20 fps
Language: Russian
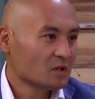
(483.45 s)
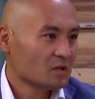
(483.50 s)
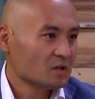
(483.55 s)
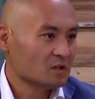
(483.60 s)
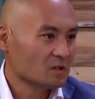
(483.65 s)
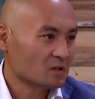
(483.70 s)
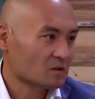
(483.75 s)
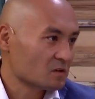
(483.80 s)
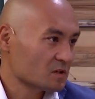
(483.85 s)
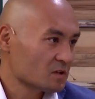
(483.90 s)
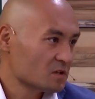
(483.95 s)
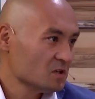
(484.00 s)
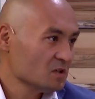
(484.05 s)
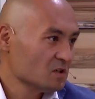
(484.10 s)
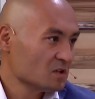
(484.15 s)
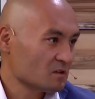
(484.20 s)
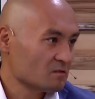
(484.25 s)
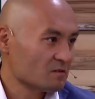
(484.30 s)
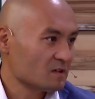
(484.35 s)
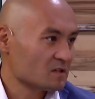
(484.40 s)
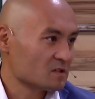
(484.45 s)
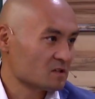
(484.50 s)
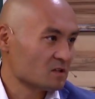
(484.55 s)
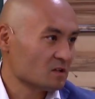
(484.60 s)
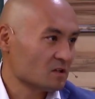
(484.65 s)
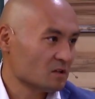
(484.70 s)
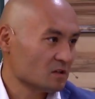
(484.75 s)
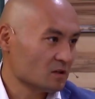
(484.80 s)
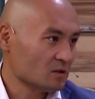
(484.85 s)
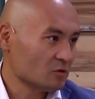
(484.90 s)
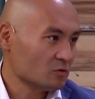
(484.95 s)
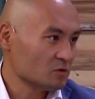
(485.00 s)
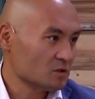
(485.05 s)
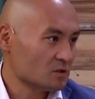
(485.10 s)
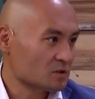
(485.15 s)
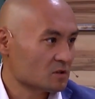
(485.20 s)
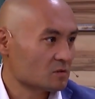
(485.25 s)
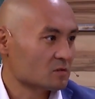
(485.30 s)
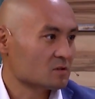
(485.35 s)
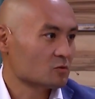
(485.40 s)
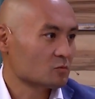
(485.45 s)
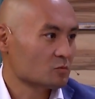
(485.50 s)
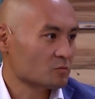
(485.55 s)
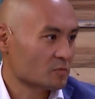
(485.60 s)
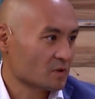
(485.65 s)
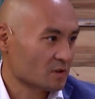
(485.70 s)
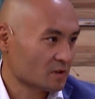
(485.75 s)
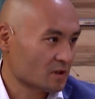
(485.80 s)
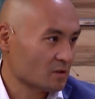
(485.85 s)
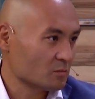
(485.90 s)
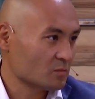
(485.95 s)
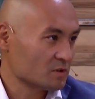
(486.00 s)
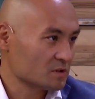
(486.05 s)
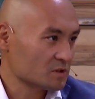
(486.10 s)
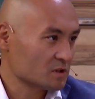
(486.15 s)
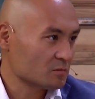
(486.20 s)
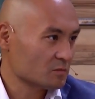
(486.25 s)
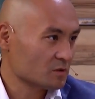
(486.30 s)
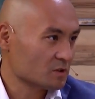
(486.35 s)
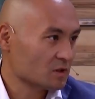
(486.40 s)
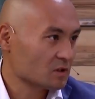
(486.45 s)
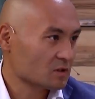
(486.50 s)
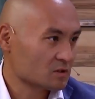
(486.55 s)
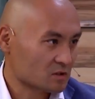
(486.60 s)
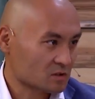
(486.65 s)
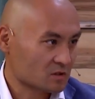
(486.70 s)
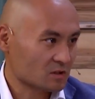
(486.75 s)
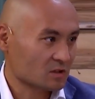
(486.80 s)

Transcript: ярлыки, навязанные на людей с особыми потребностями, да, с